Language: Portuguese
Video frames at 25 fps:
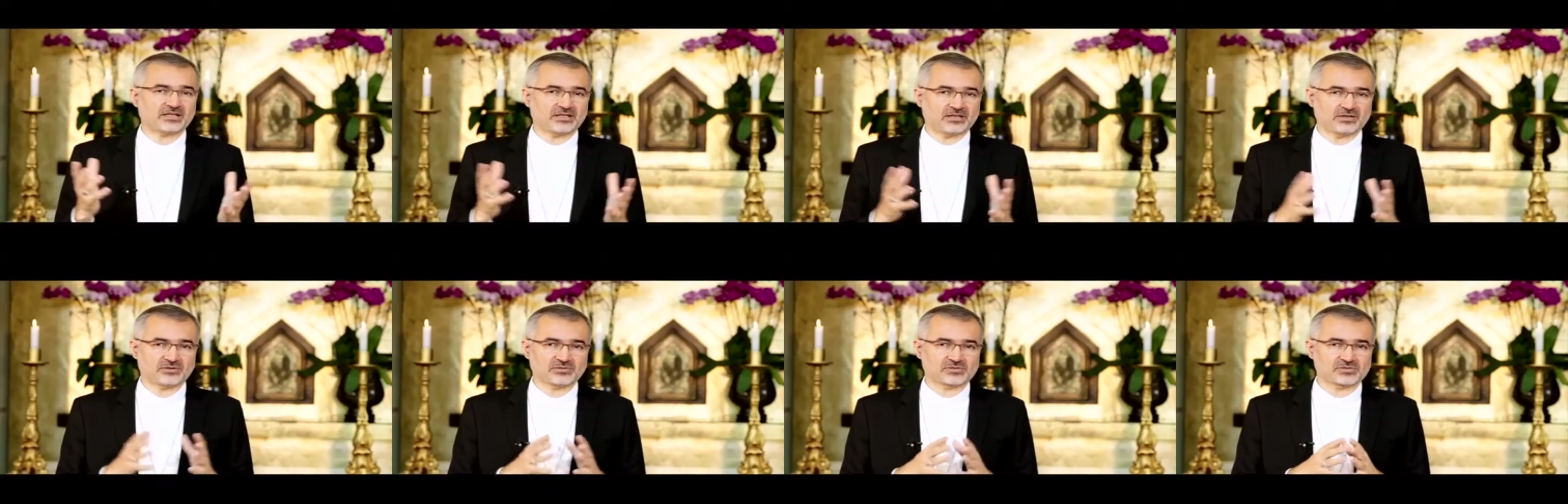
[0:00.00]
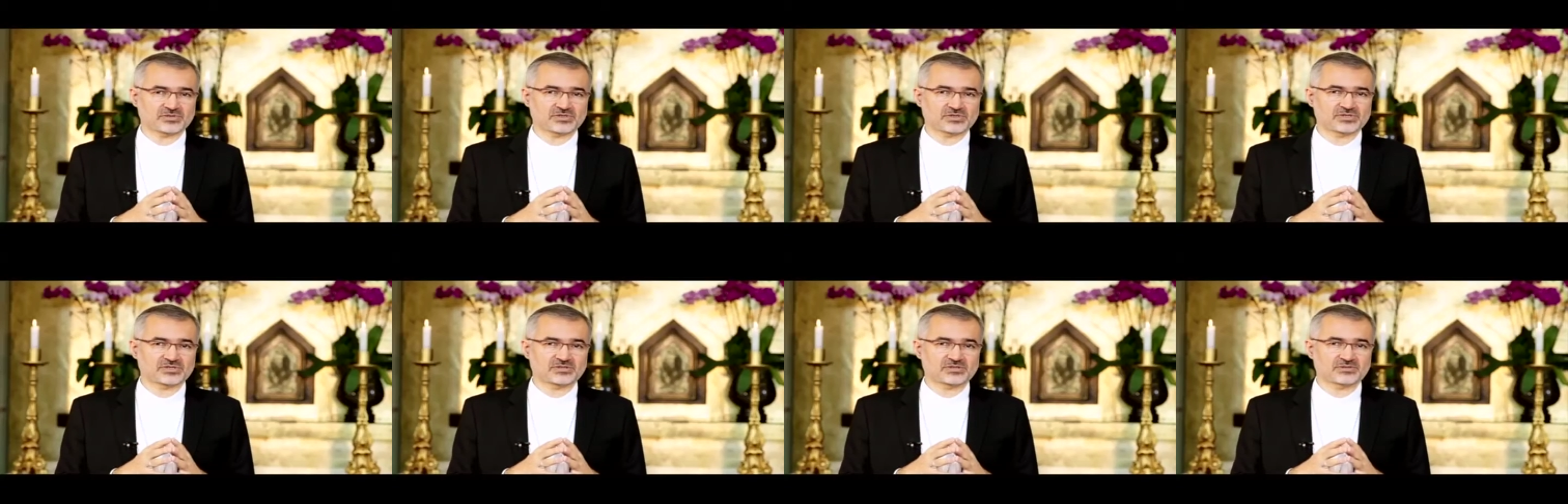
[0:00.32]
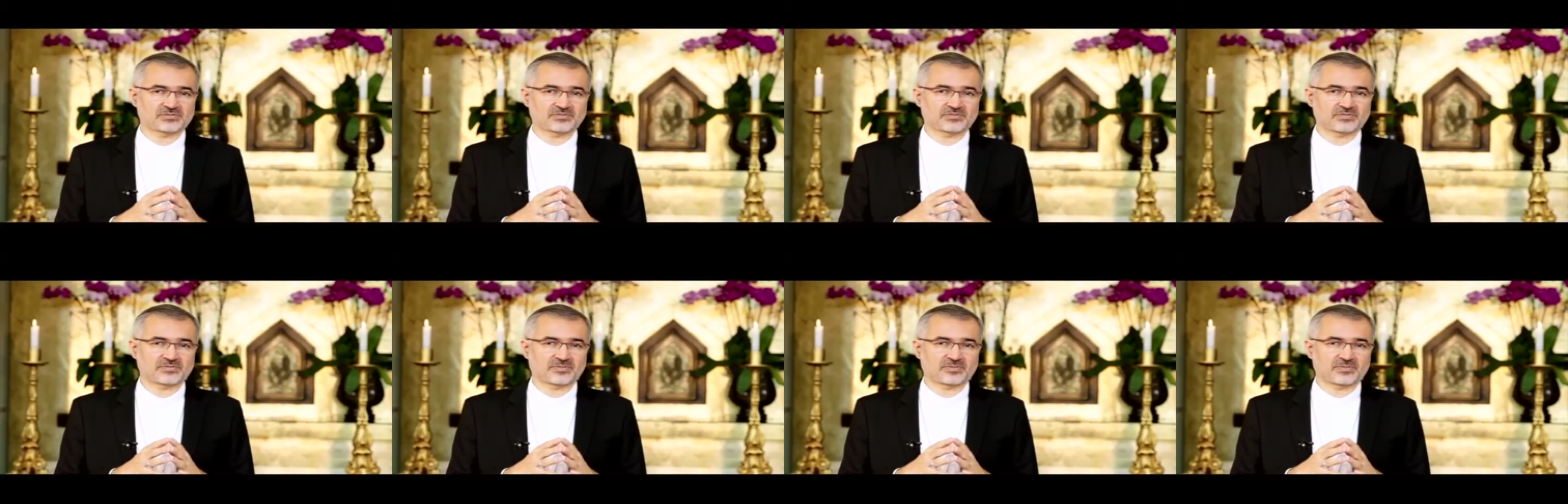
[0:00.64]
Deus.
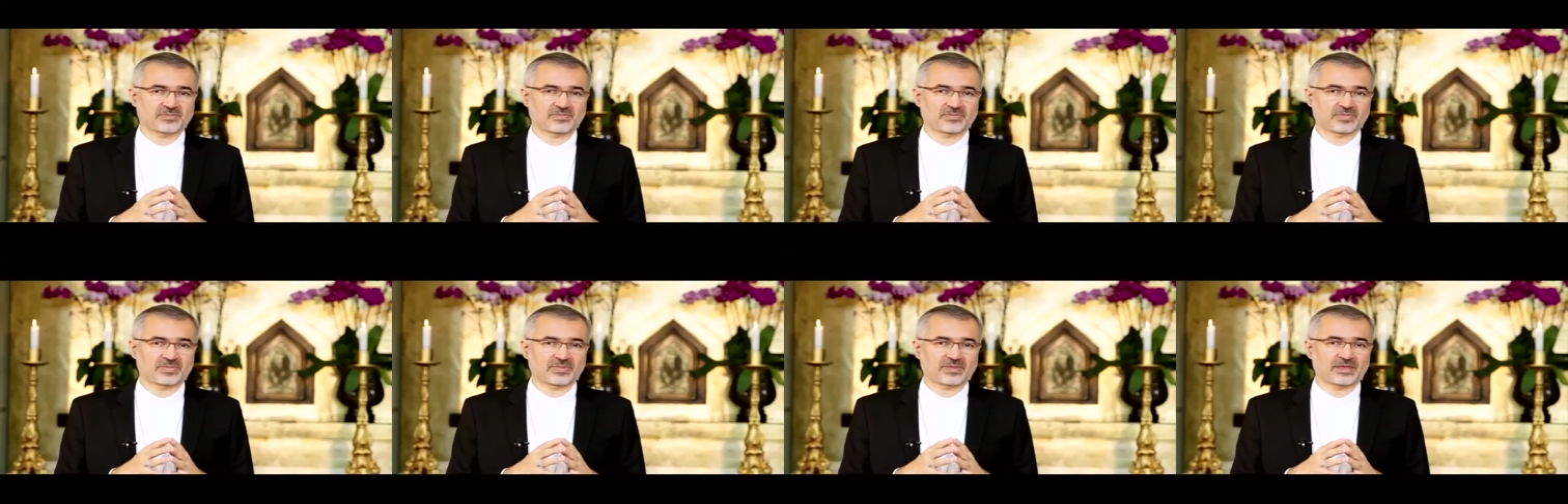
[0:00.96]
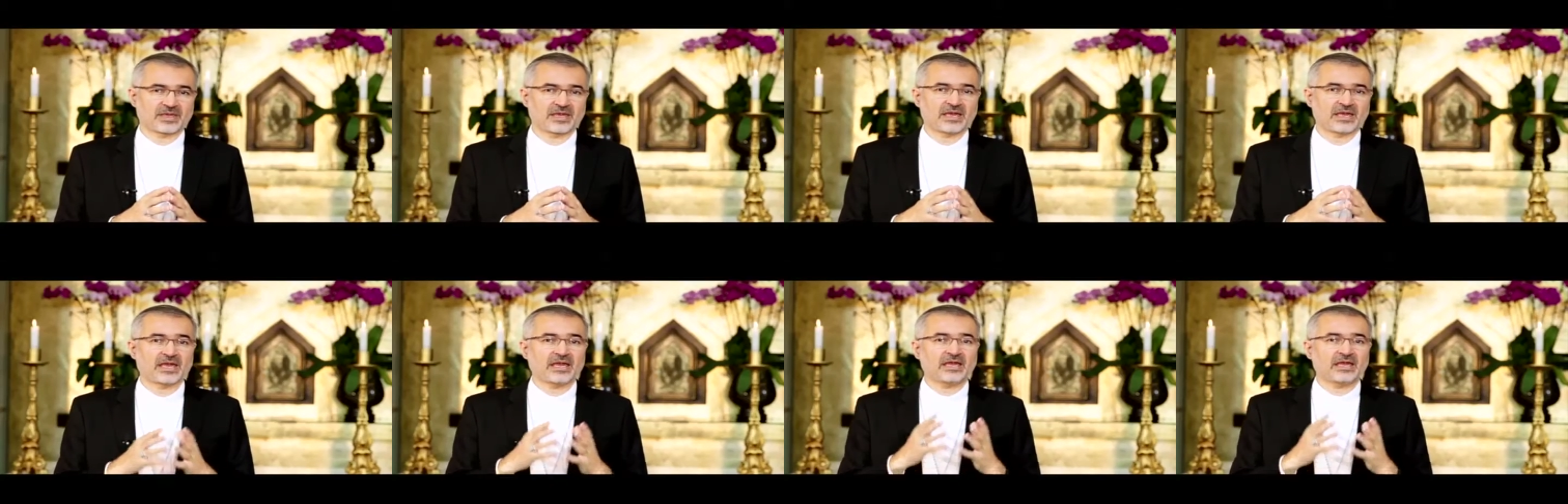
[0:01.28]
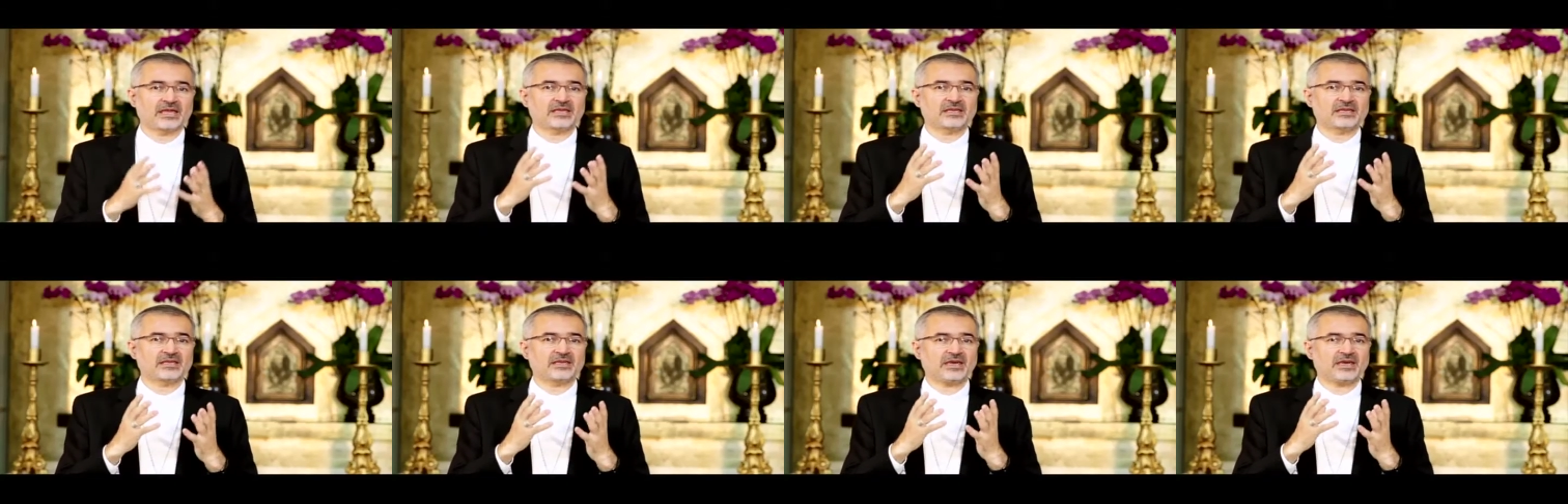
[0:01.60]

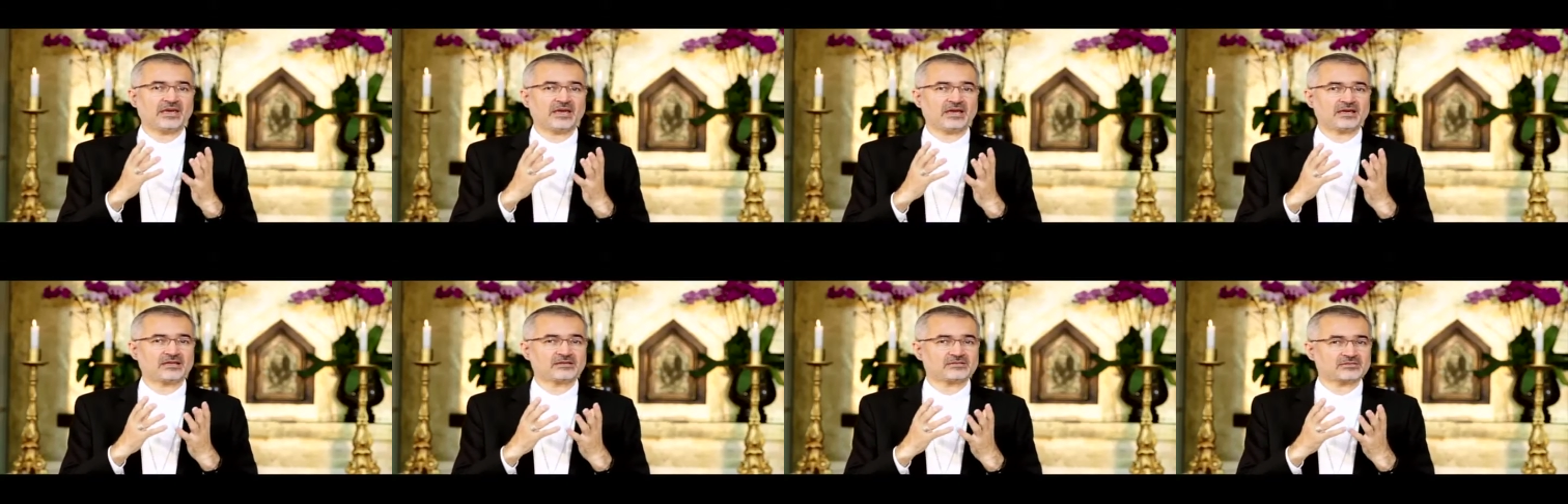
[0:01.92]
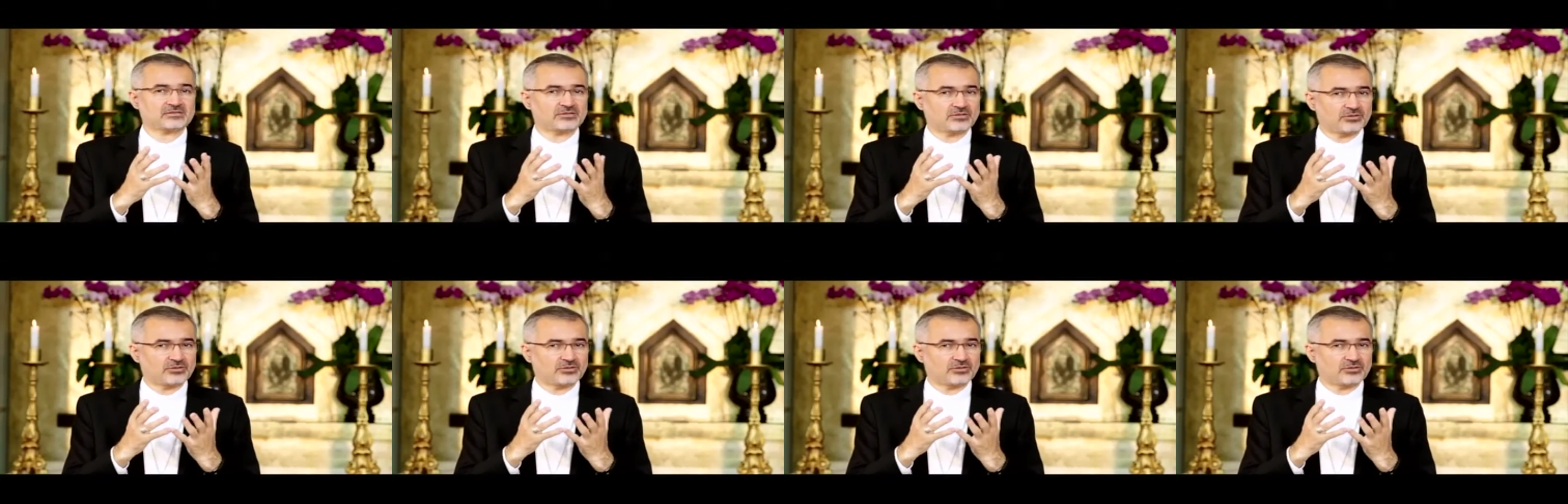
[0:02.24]
Quer